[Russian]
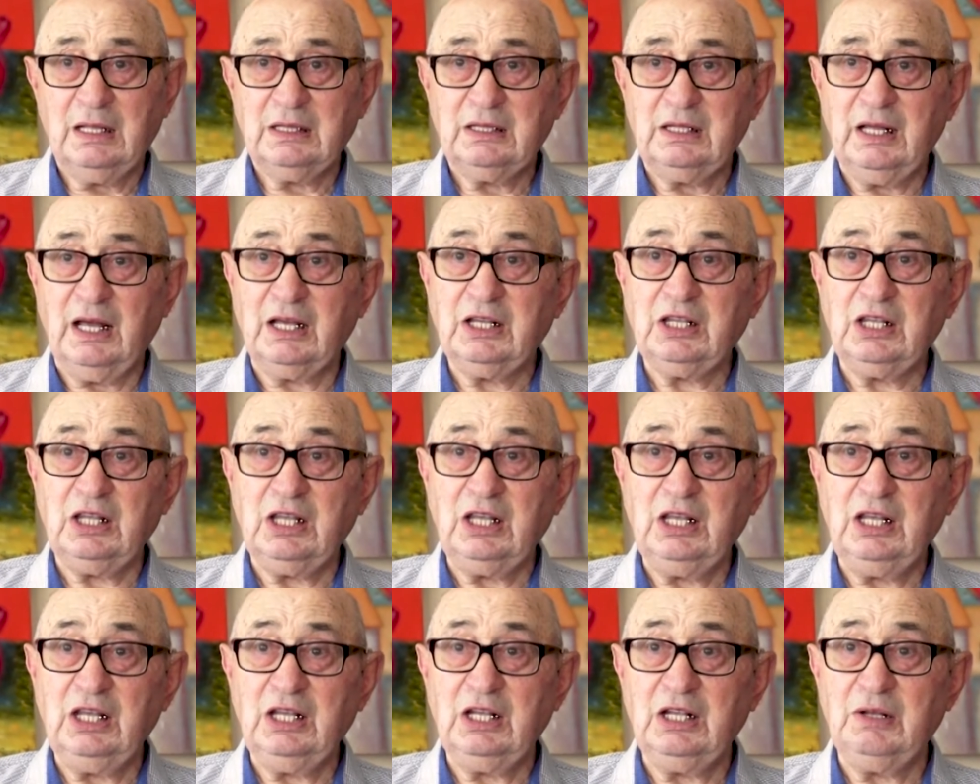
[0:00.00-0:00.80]
так
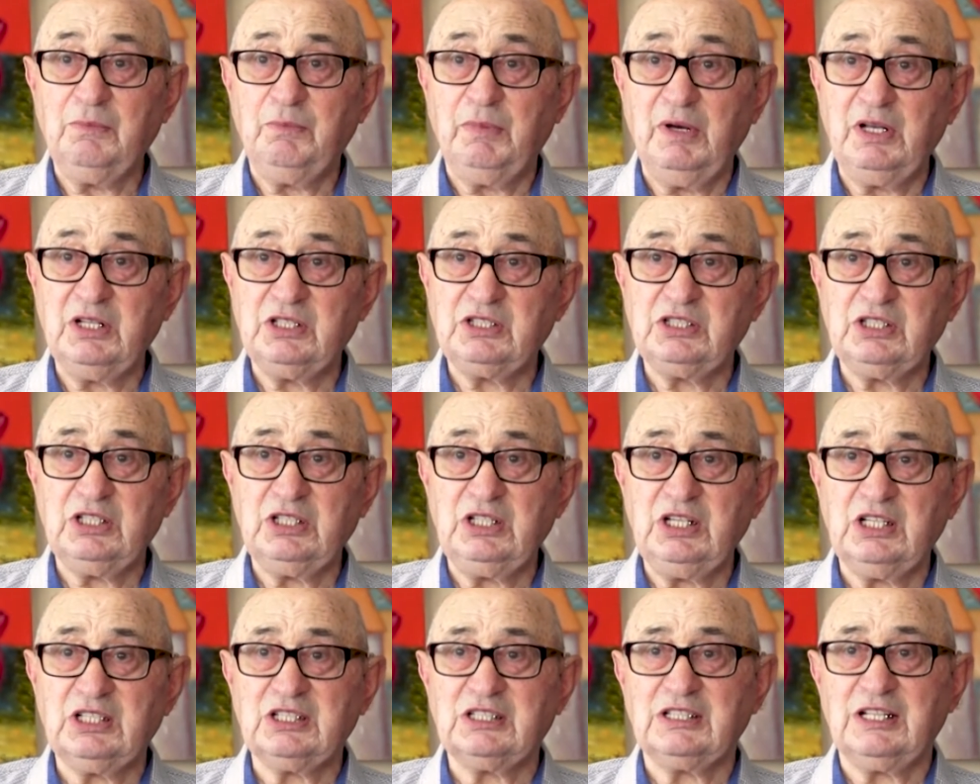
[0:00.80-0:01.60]
и бойцы
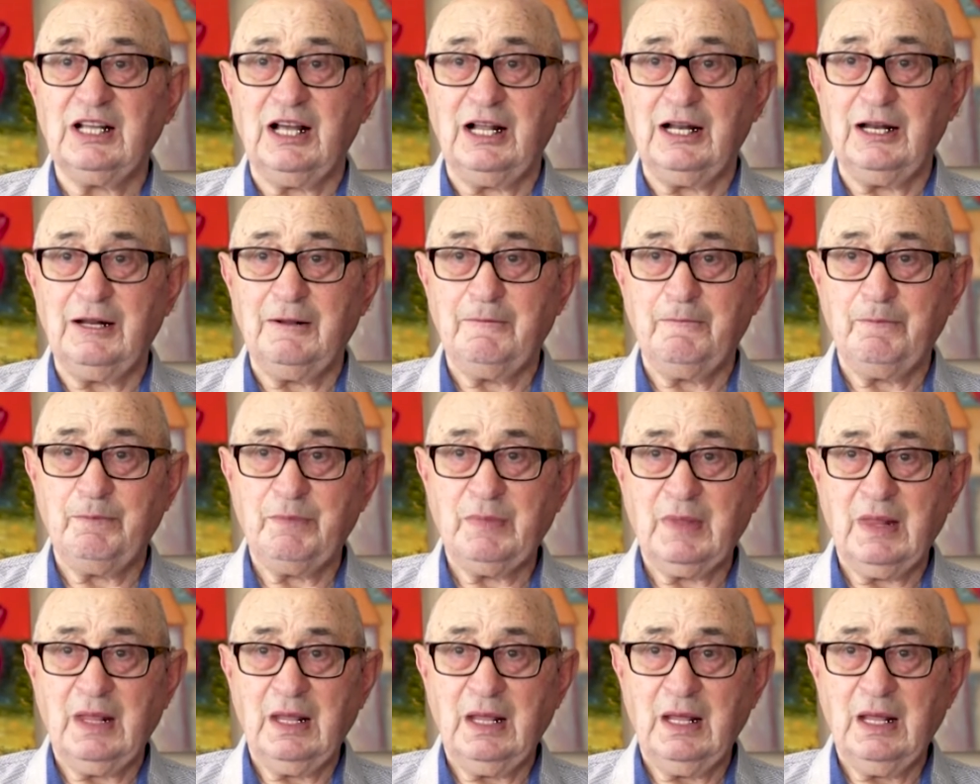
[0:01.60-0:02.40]
не сдали.
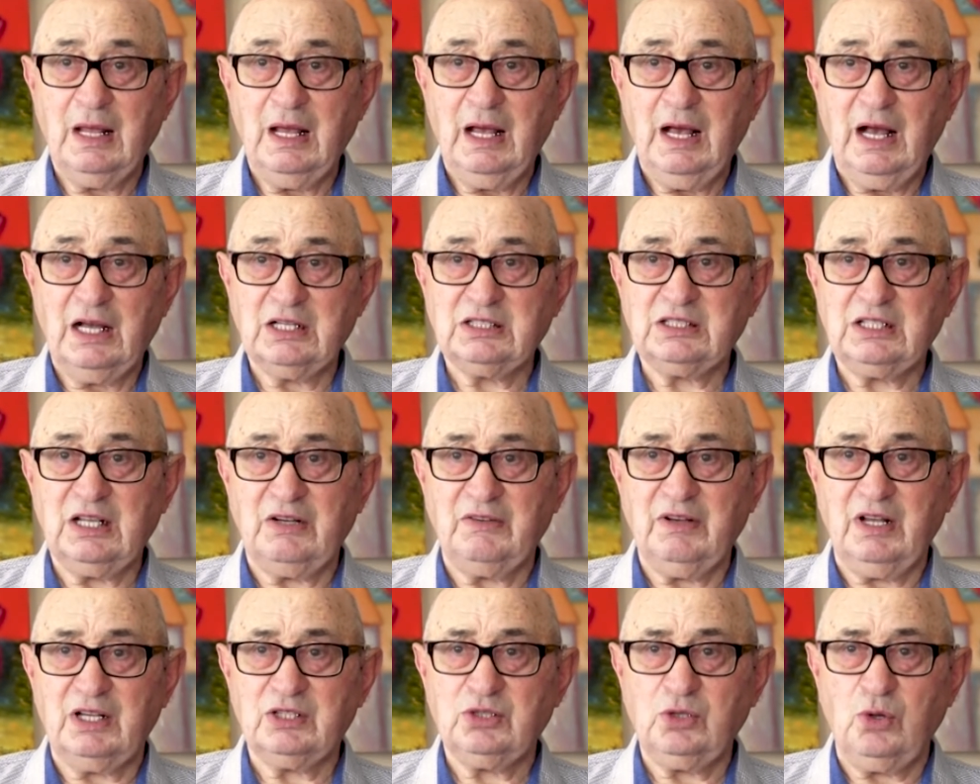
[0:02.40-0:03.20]

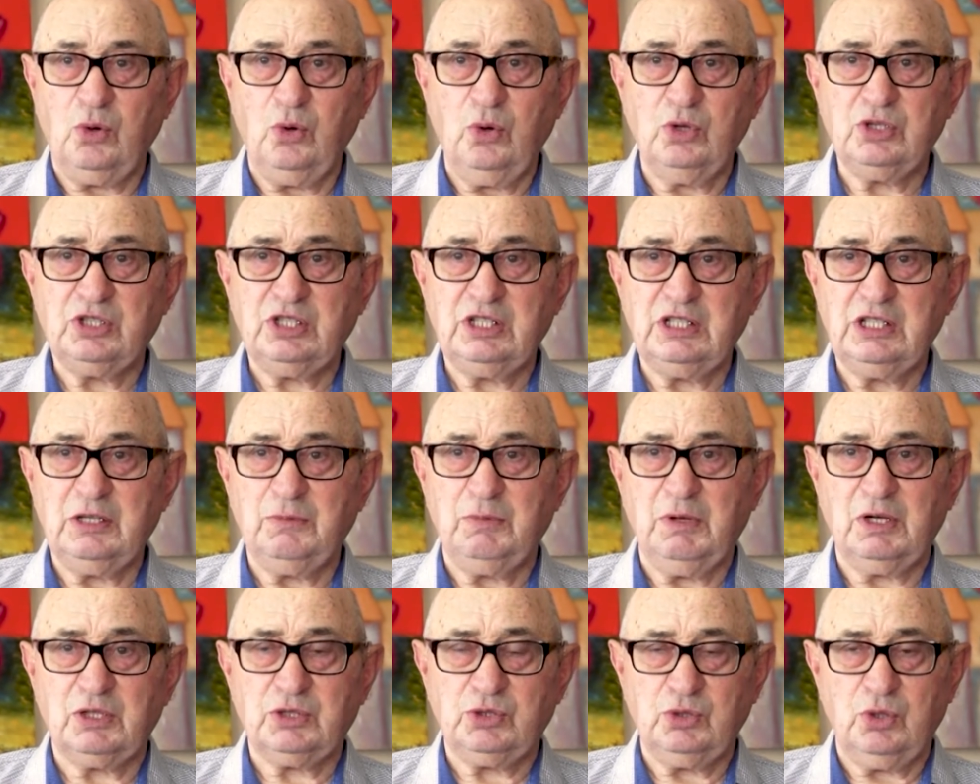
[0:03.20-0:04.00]
Оставалось очень
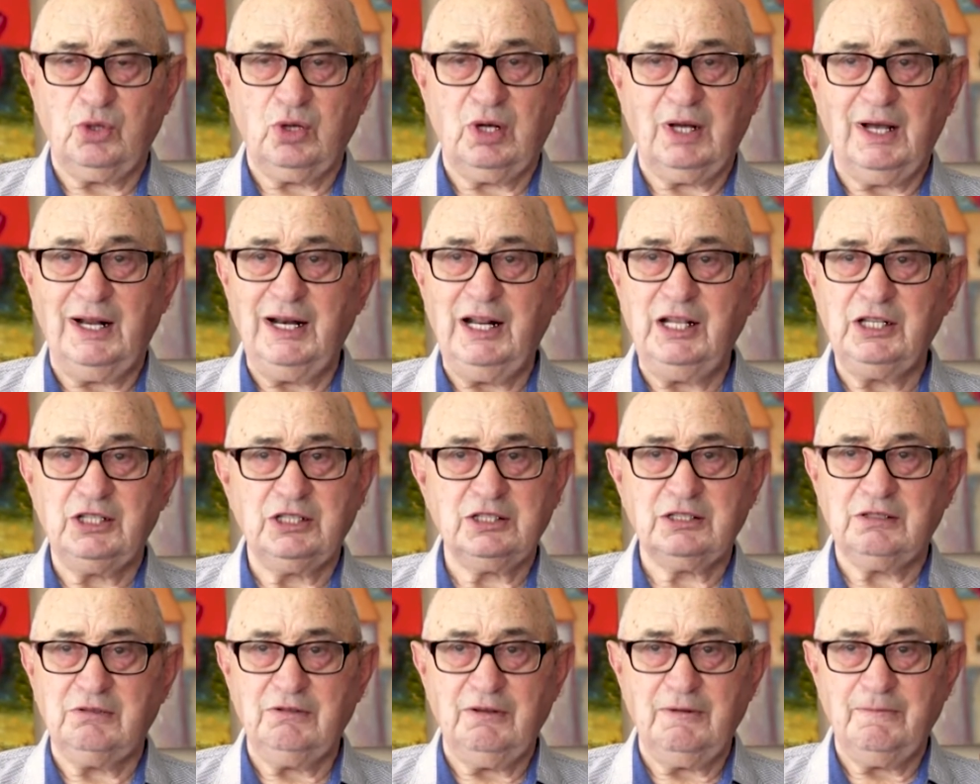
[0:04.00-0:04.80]
небольшое
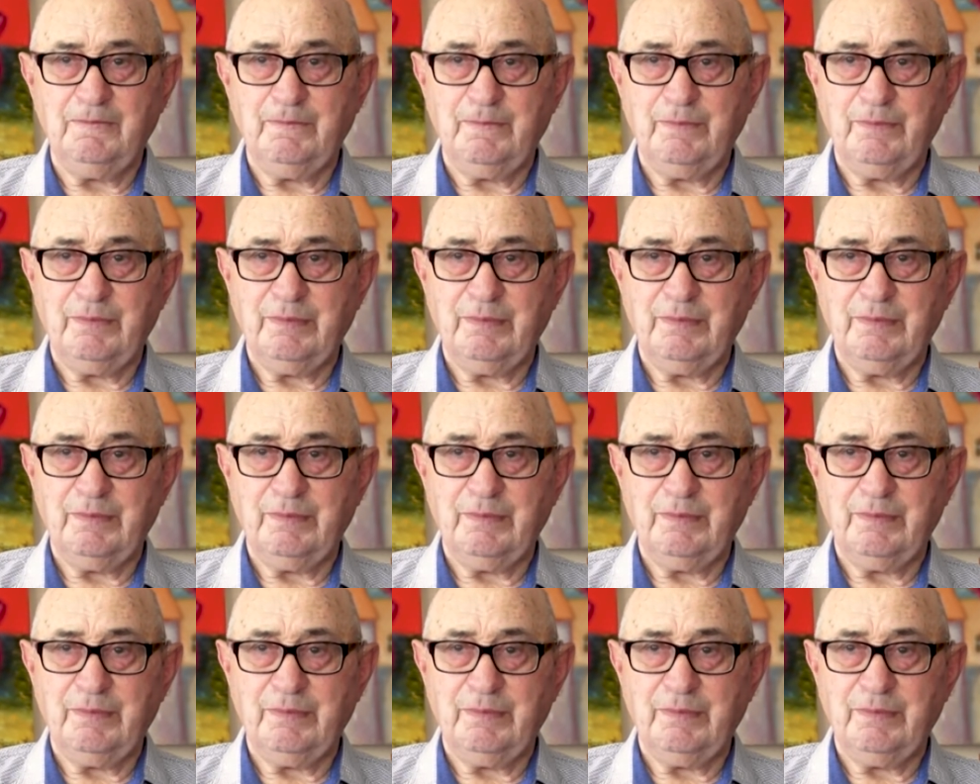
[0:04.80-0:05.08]
количество.